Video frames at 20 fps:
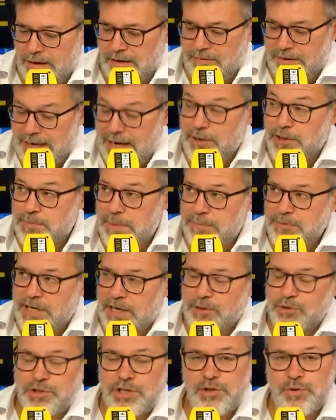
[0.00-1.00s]
Al final nos vamos a
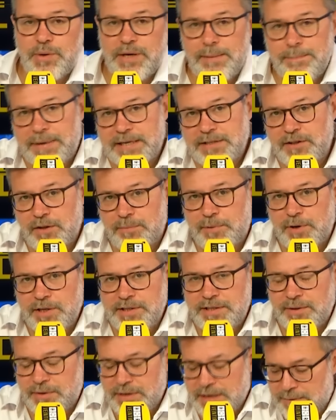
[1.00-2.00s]
constituir en partido
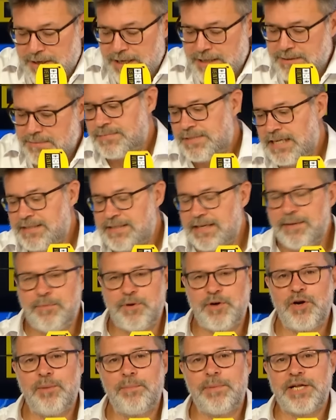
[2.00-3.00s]
político, ya verás. Ya
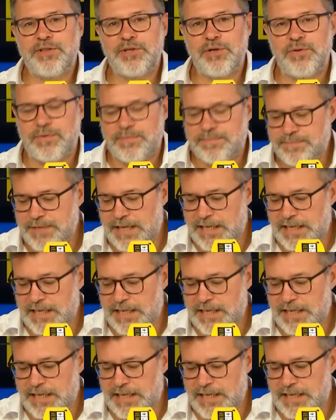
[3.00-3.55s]
tenemos nombre y todo.